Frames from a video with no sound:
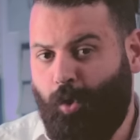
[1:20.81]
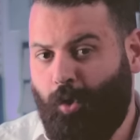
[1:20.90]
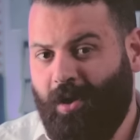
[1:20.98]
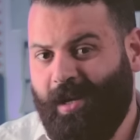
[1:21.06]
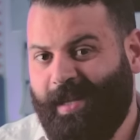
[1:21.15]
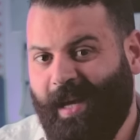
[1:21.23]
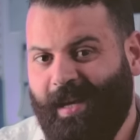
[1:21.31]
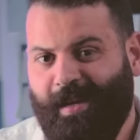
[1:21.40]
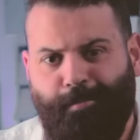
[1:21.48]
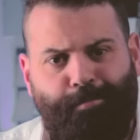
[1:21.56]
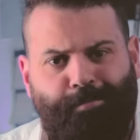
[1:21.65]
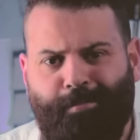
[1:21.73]
وكل ده
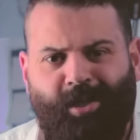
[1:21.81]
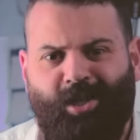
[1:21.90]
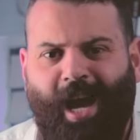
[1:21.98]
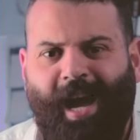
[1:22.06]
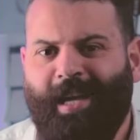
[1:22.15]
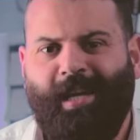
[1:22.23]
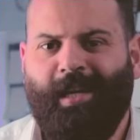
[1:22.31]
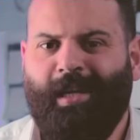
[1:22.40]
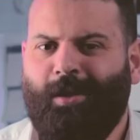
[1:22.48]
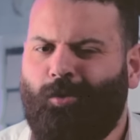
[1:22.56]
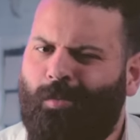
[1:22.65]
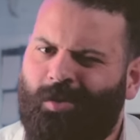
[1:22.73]
مش
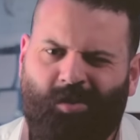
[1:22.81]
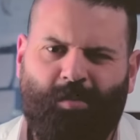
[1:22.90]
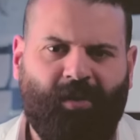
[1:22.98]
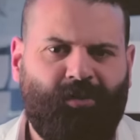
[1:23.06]
حقيقي ومش